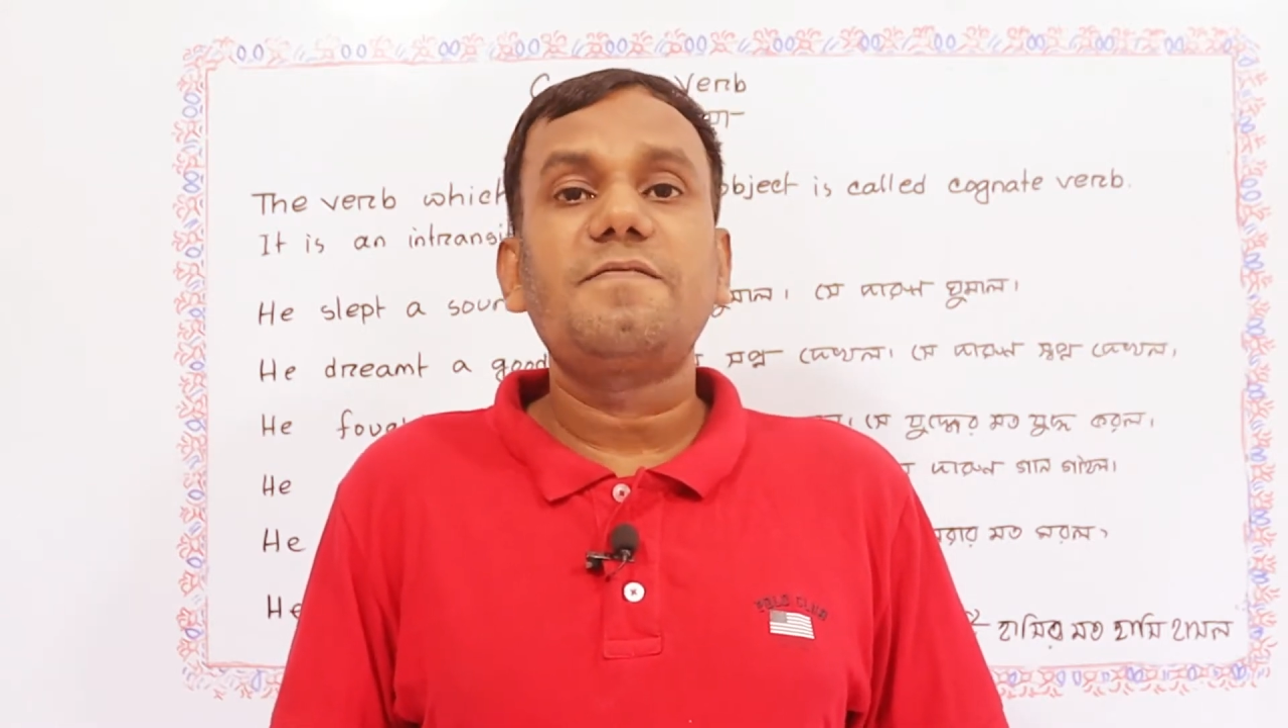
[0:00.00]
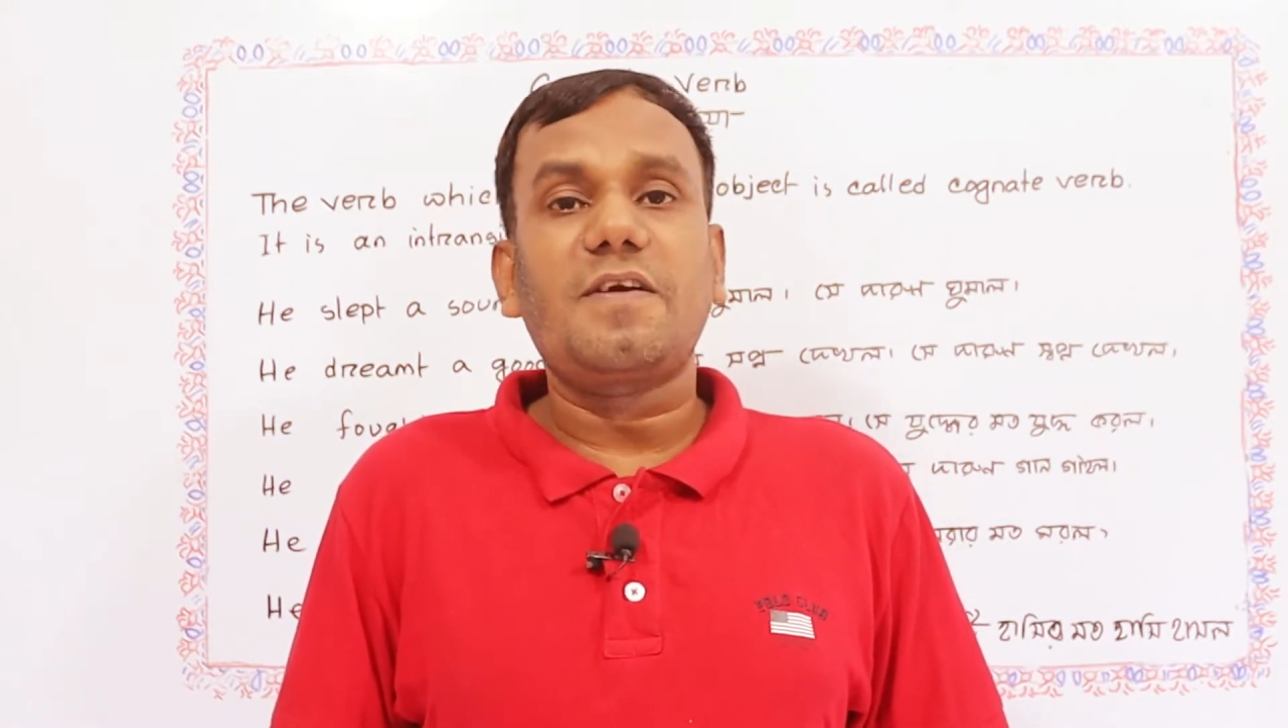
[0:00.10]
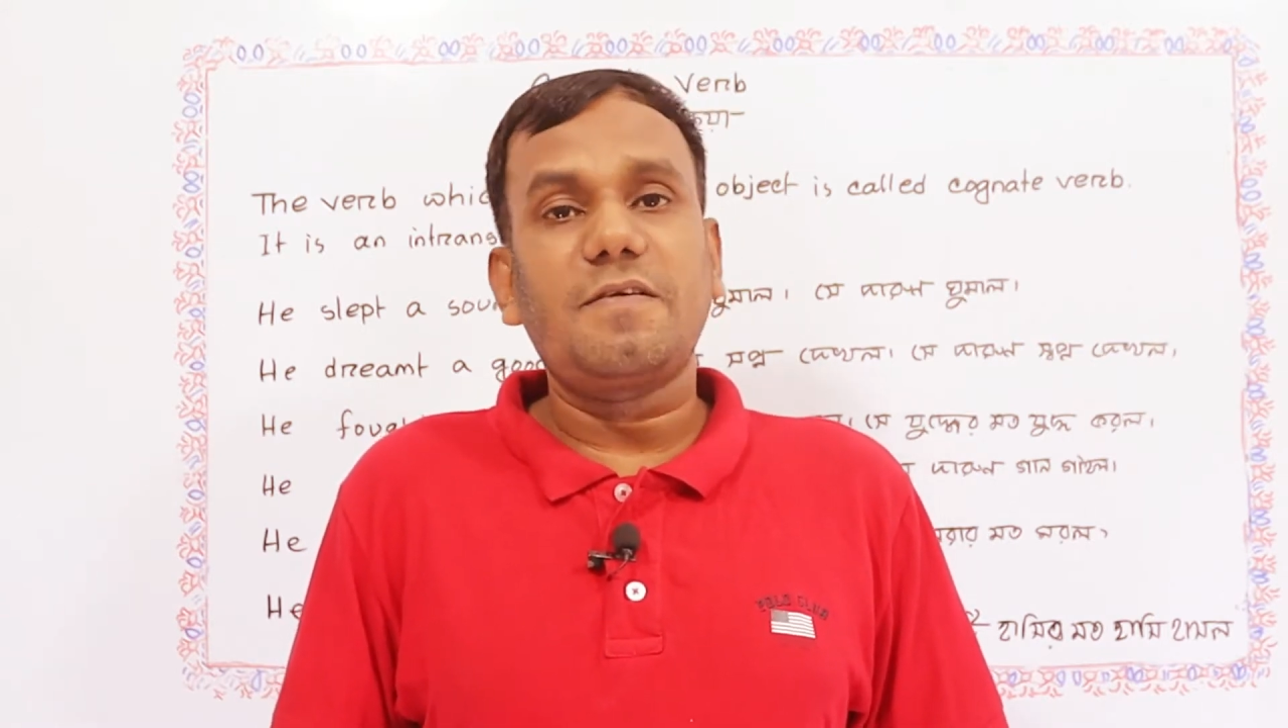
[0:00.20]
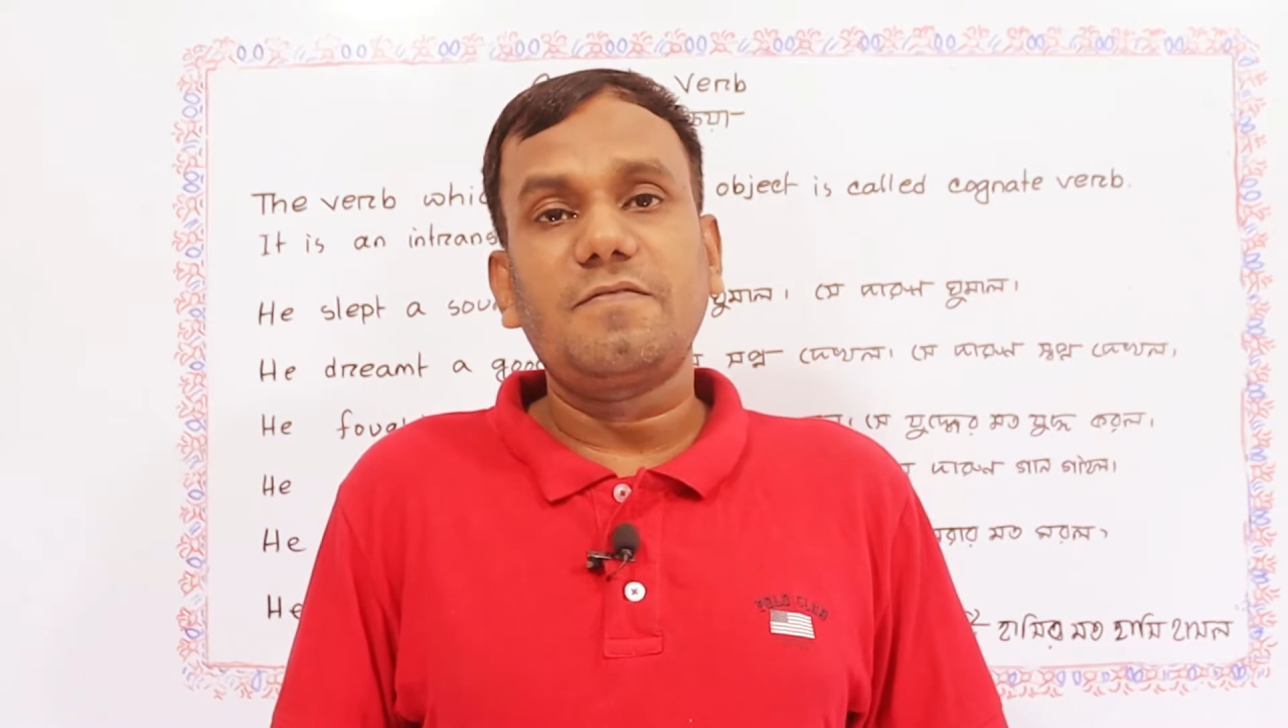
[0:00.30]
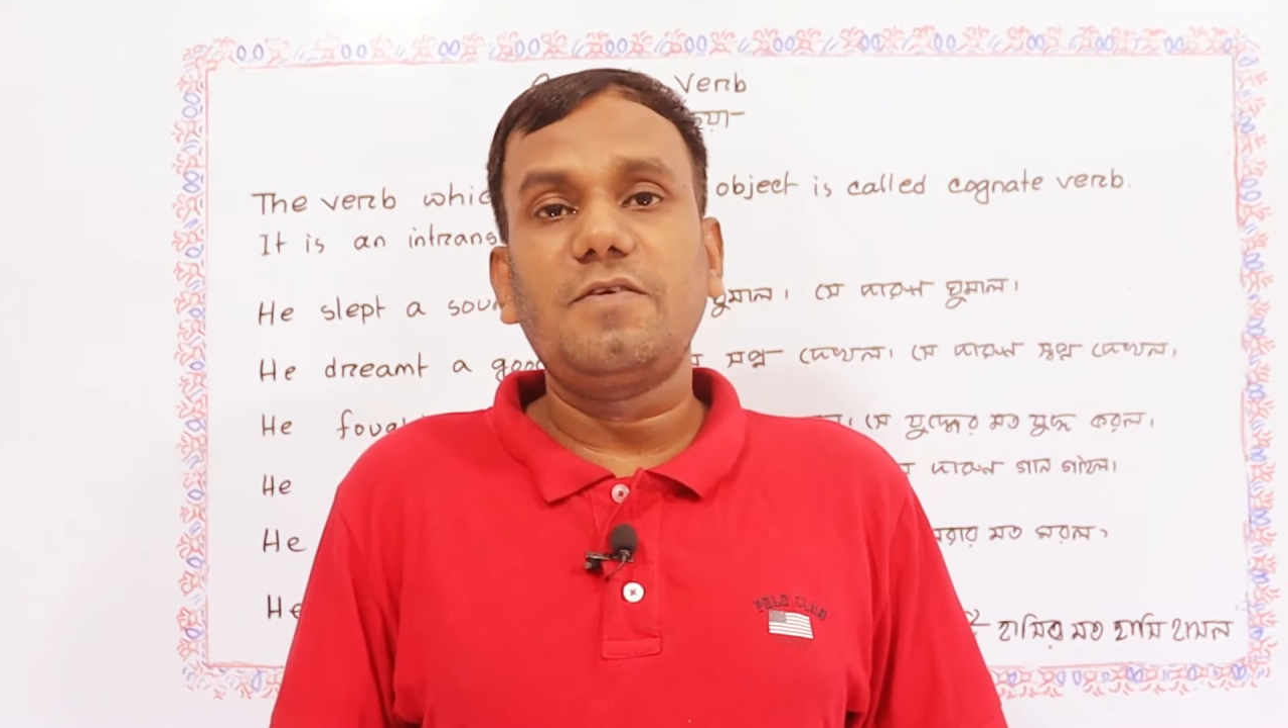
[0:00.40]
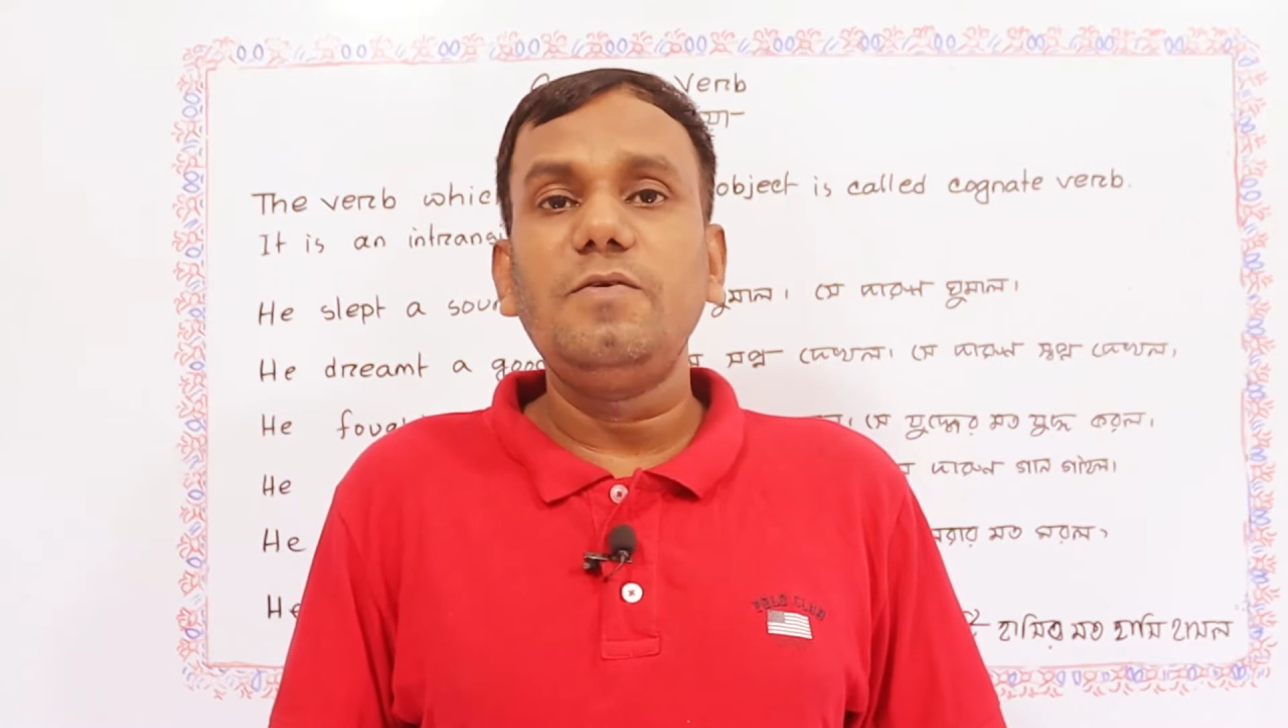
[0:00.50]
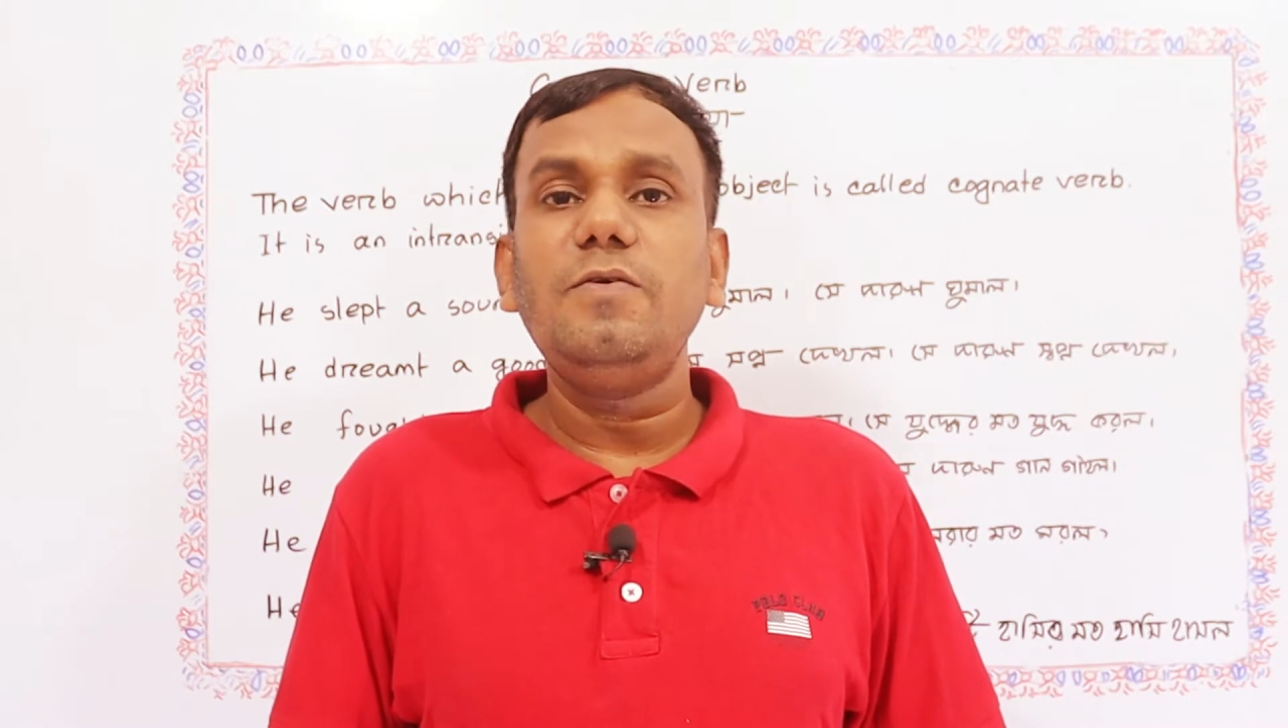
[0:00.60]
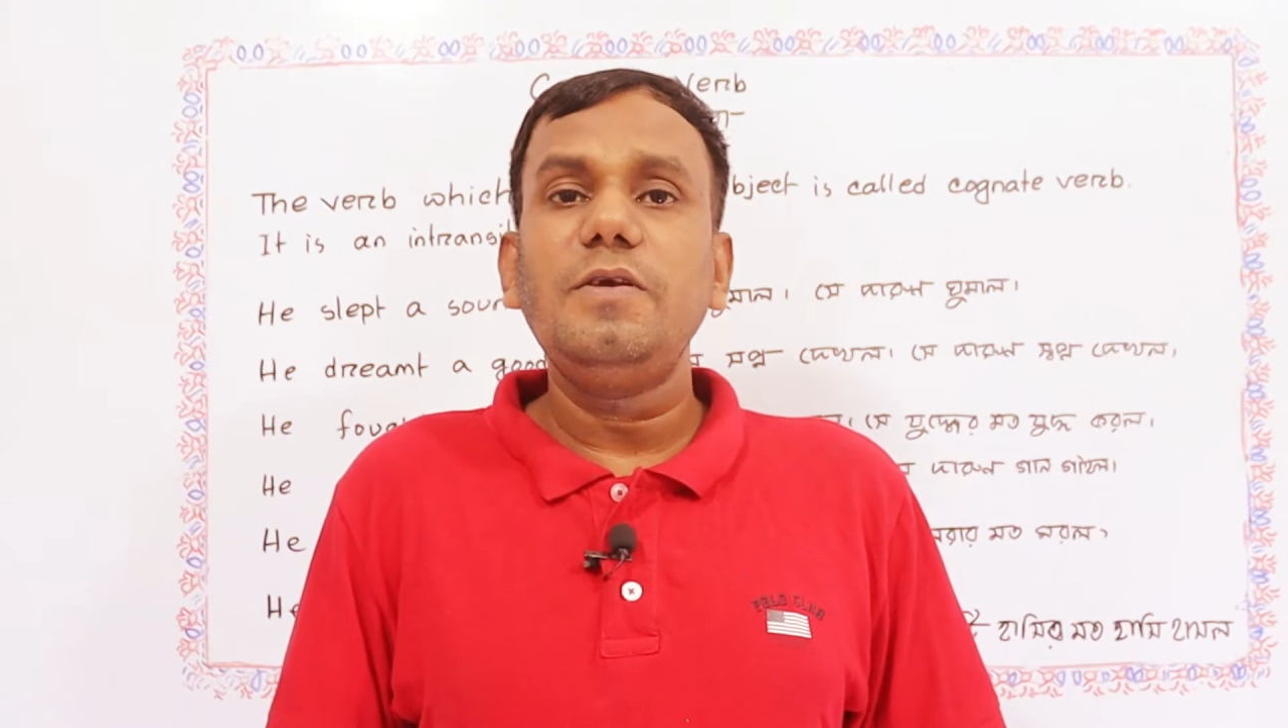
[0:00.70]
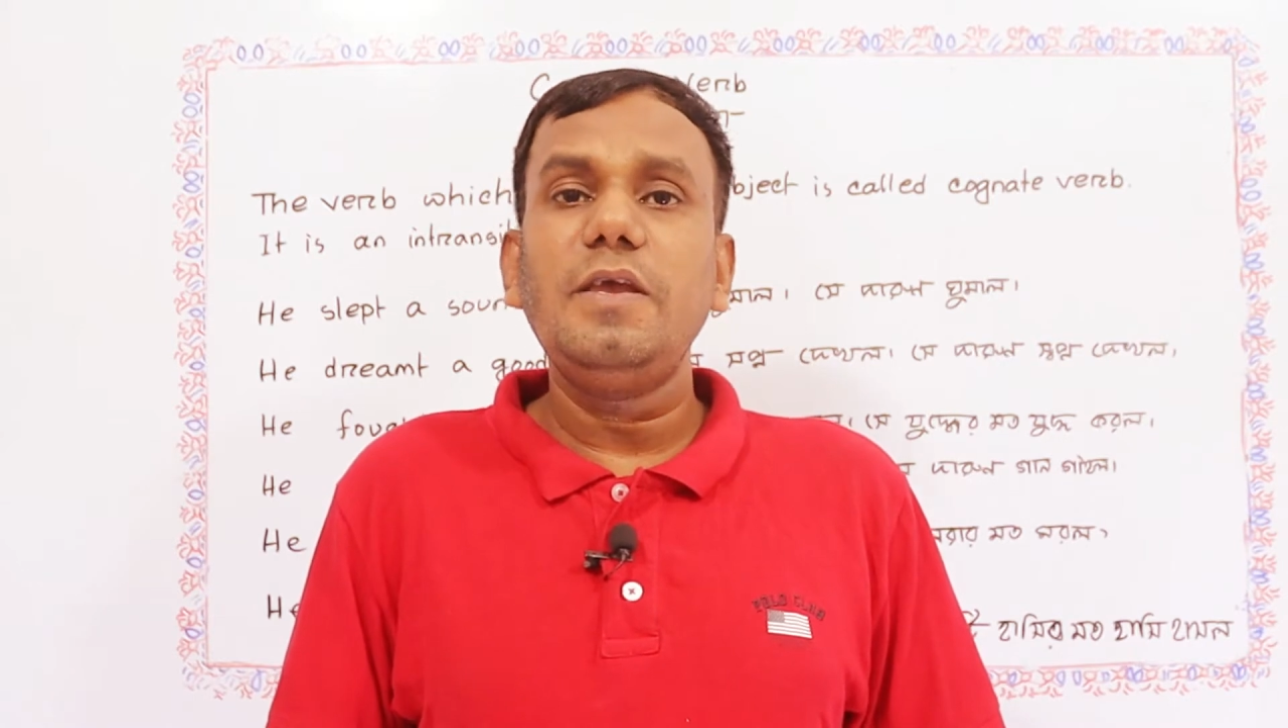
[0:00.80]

ভার্বগুলো